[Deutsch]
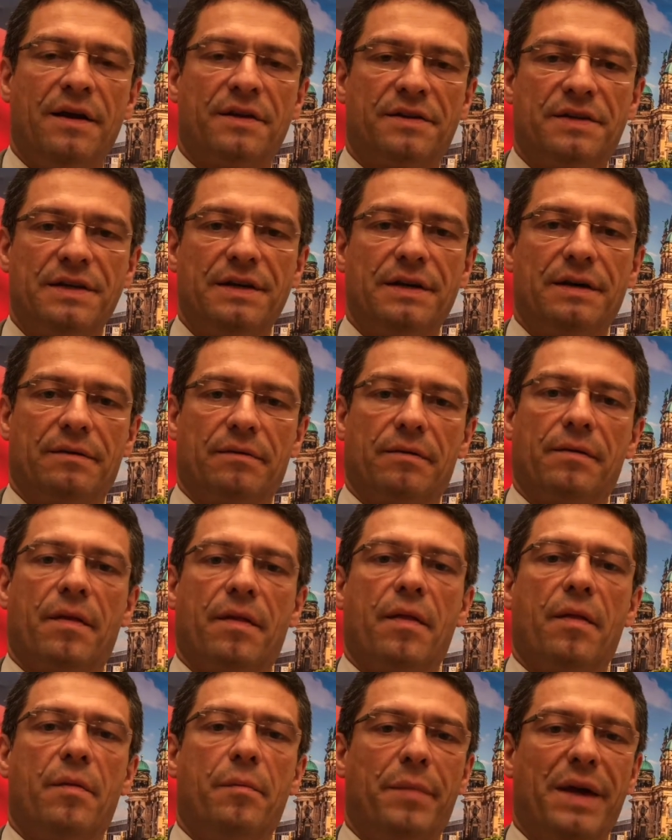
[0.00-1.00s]
die
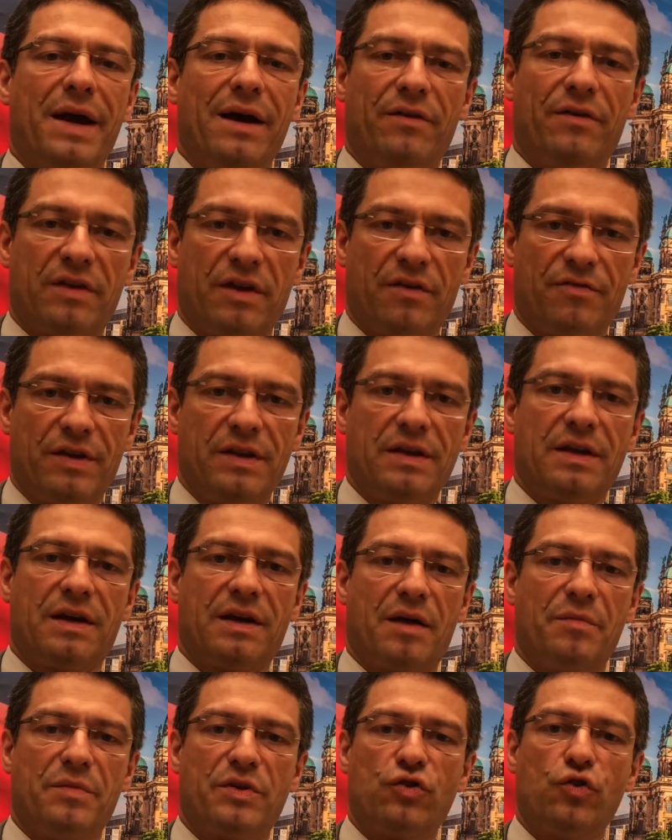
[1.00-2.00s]
mehr oder
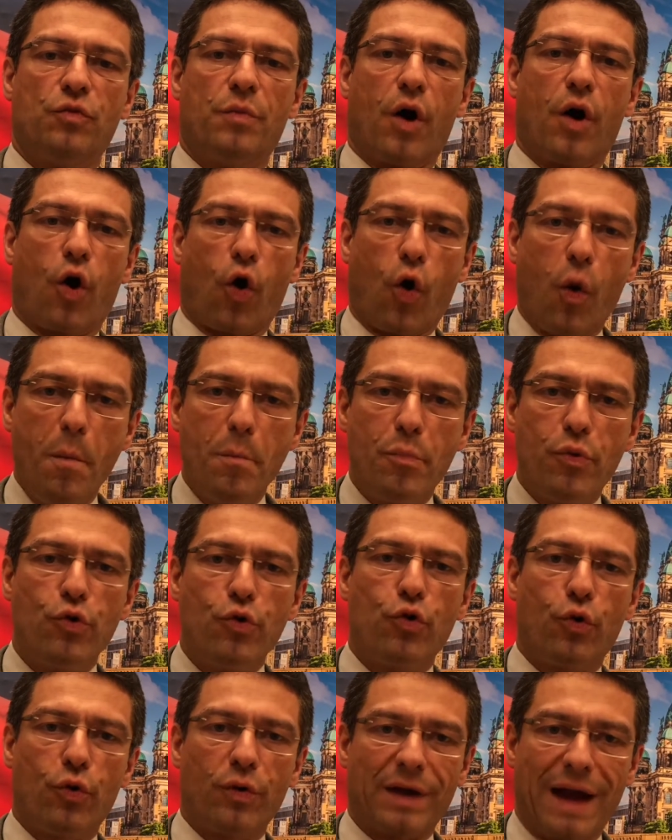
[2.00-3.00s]
weniger mit
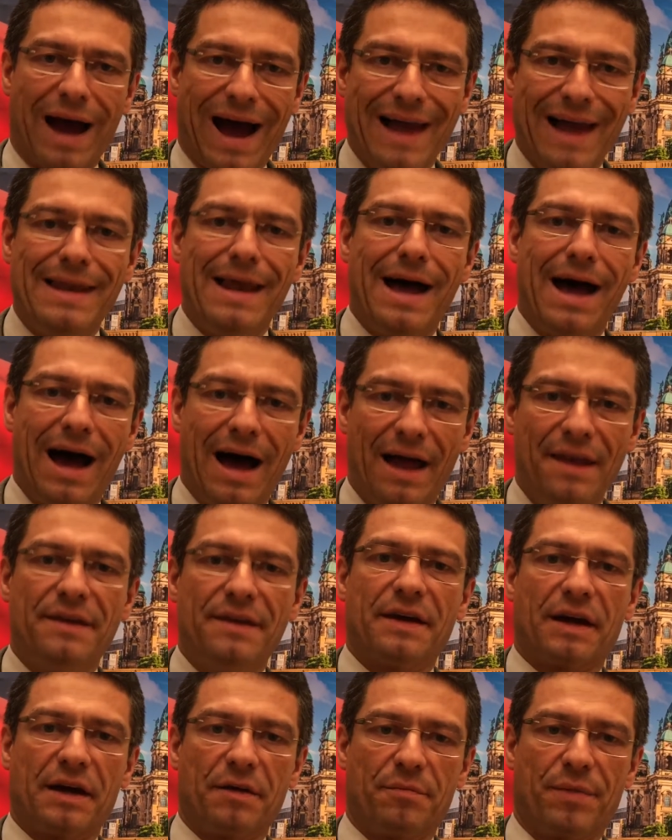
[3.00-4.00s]
Überrumpelung aller
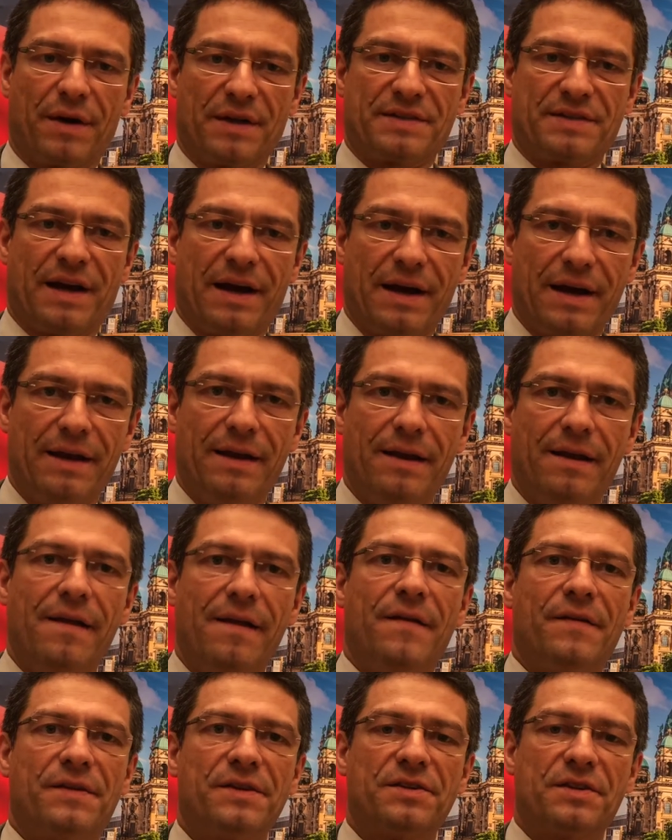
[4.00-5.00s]
anderen Parteien
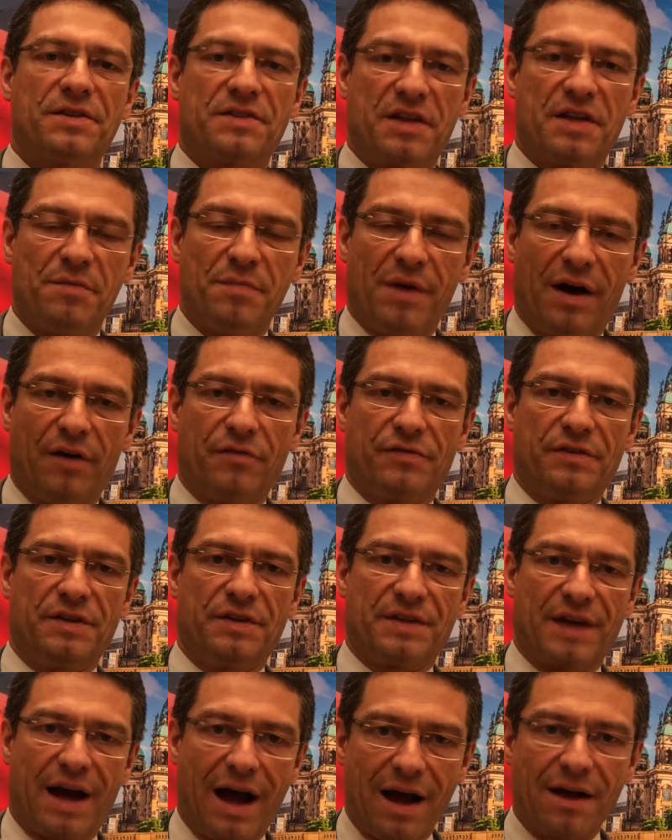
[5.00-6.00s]
dieses Thema auf die
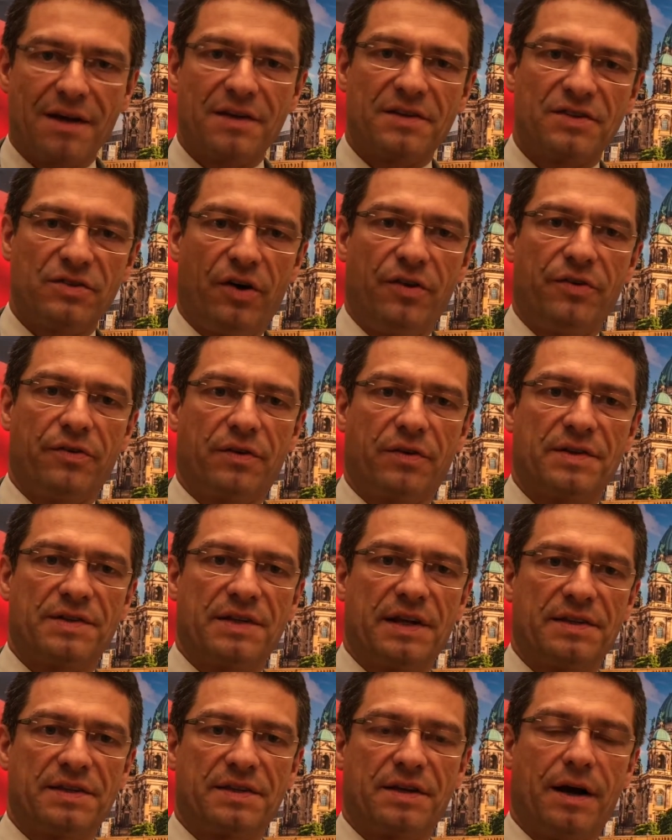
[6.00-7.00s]
Tagesordnung
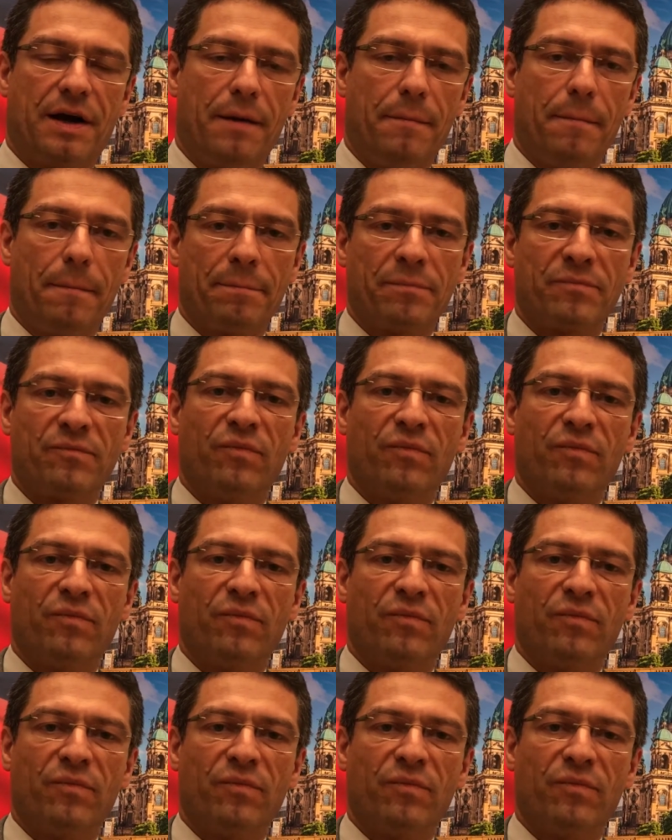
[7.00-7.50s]
gesetzt haben,